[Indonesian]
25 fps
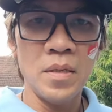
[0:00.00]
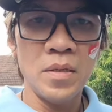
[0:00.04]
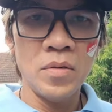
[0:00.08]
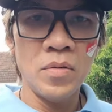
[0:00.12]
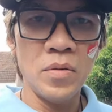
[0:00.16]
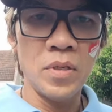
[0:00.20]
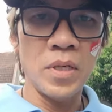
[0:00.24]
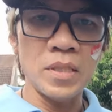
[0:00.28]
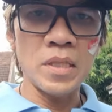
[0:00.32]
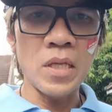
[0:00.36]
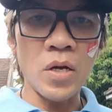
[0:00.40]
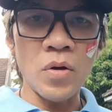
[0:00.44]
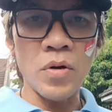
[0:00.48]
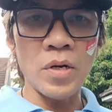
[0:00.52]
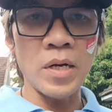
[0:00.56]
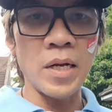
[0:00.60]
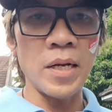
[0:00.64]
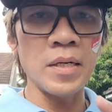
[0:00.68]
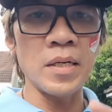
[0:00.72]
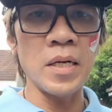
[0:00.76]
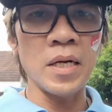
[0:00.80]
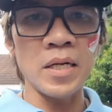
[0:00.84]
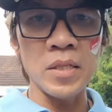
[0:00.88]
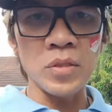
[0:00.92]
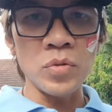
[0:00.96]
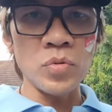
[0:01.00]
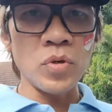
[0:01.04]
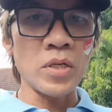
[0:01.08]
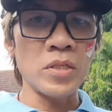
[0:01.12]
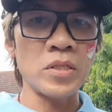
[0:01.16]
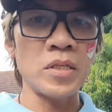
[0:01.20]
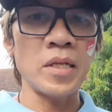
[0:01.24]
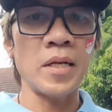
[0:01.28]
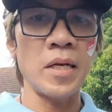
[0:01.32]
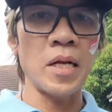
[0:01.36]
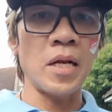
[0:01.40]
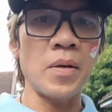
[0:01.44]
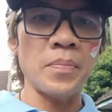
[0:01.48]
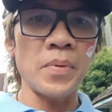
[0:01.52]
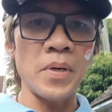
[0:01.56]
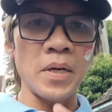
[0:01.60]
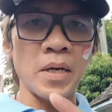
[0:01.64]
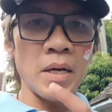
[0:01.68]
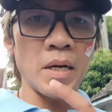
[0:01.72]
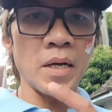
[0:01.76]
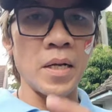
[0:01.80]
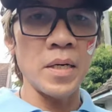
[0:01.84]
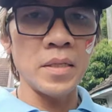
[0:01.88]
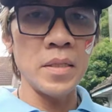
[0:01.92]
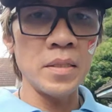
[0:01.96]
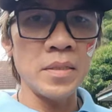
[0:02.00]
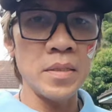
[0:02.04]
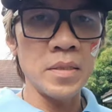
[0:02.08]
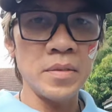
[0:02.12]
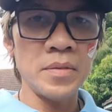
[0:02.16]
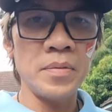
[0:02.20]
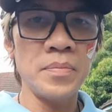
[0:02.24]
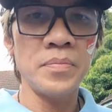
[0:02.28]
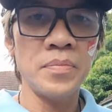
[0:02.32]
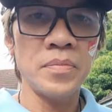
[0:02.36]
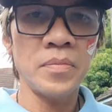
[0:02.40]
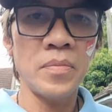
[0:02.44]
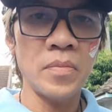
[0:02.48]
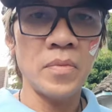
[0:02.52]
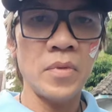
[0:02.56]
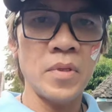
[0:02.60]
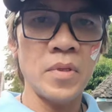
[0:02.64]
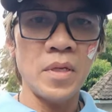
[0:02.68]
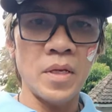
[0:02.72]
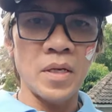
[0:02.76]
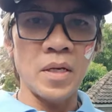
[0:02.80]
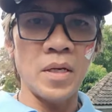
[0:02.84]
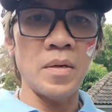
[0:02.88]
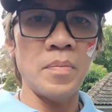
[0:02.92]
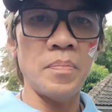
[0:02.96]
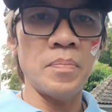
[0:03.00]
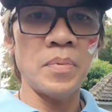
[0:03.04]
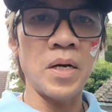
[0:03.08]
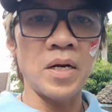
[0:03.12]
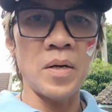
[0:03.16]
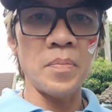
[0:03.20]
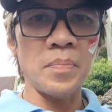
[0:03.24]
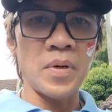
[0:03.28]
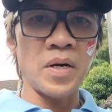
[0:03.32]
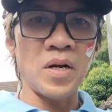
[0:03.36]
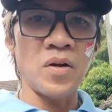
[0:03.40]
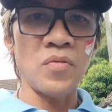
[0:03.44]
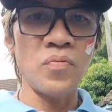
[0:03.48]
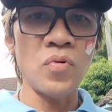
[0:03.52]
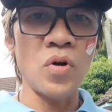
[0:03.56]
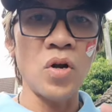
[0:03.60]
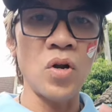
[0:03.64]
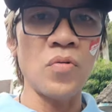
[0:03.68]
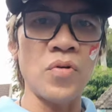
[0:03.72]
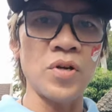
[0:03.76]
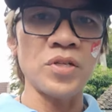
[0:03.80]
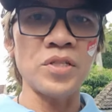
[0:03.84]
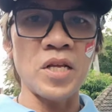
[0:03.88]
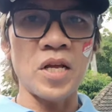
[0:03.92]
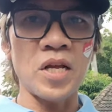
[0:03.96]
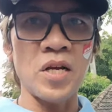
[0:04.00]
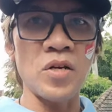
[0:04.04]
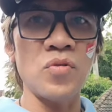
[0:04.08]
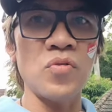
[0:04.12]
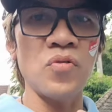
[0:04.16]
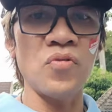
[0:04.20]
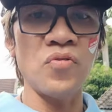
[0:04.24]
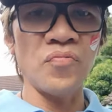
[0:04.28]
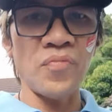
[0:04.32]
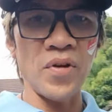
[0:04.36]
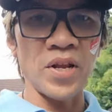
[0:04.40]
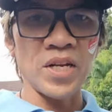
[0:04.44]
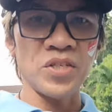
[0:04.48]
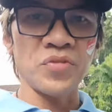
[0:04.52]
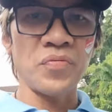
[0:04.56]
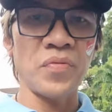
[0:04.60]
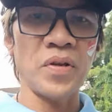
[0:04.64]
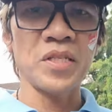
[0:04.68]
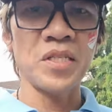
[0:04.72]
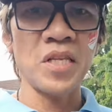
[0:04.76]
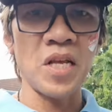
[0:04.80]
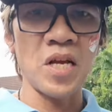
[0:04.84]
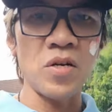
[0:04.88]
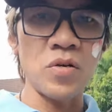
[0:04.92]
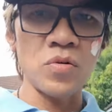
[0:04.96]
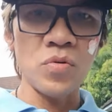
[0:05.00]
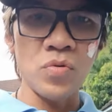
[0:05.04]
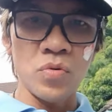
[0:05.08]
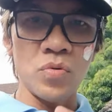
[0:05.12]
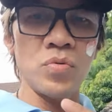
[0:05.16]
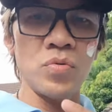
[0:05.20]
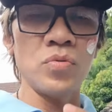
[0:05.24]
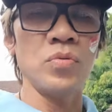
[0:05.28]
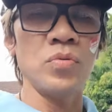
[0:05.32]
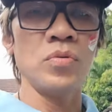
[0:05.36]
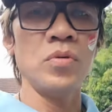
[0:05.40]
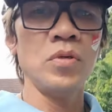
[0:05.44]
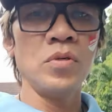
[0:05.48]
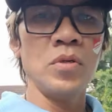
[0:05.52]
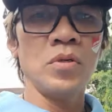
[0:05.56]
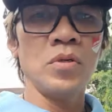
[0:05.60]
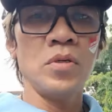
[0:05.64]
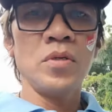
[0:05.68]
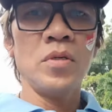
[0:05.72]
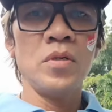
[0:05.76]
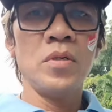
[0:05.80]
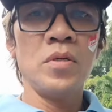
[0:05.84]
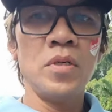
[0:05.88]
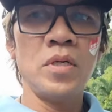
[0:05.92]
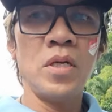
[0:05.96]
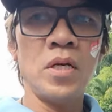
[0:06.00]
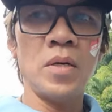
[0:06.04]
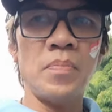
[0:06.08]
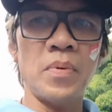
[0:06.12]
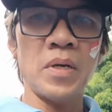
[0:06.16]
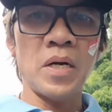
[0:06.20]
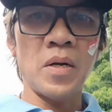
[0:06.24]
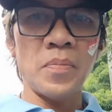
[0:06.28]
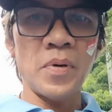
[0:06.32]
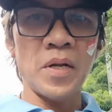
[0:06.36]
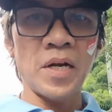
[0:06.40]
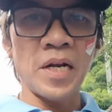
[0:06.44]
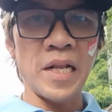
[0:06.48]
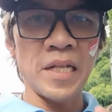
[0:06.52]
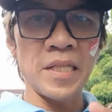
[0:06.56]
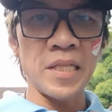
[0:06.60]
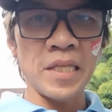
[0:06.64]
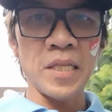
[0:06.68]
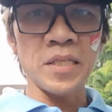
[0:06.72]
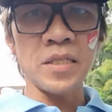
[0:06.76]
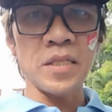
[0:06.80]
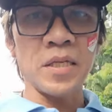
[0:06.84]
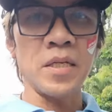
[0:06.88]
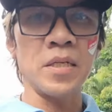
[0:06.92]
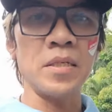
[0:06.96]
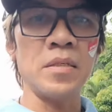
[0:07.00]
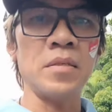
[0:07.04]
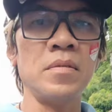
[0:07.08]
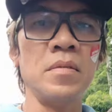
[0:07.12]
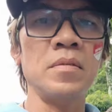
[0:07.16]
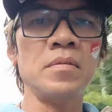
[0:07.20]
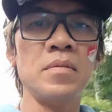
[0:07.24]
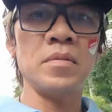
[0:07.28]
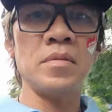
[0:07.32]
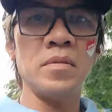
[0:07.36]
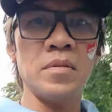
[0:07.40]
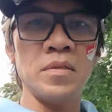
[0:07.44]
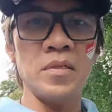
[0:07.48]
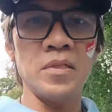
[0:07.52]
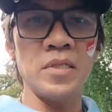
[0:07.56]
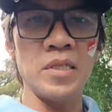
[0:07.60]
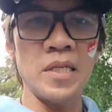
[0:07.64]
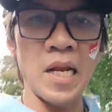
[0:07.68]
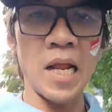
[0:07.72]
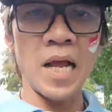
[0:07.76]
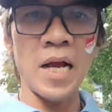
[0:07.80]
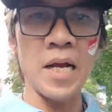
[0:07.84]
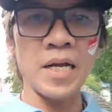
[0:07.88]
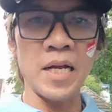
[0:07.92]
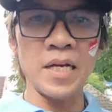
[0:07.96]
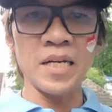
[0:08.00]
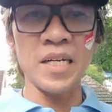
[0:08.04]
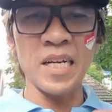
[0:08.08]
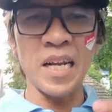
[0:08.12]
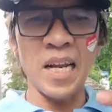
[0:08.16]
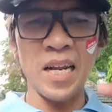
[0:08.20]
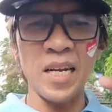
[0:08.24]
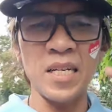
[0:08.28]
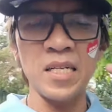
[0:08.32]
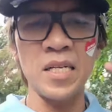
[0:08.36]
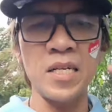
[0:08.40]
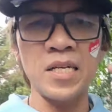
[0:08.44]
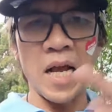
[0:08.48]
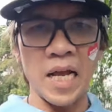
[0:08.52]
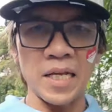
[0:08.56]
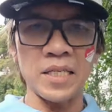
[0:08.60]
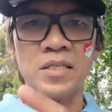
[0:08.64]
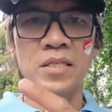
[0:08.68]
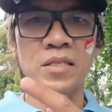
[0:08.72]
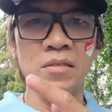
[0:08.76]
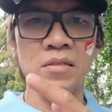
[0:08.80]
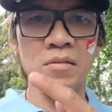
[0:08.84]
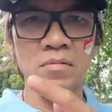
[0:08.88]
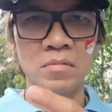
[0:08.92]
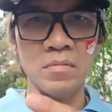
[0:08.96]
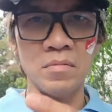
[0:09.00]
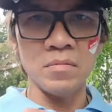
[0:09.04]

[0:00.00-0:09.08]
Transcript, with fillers: Udah tahu kan, kan tugas kalian apa kan? ya para-para followers aku, fans-fans aku, ya para-para netizen, silakan kalian gas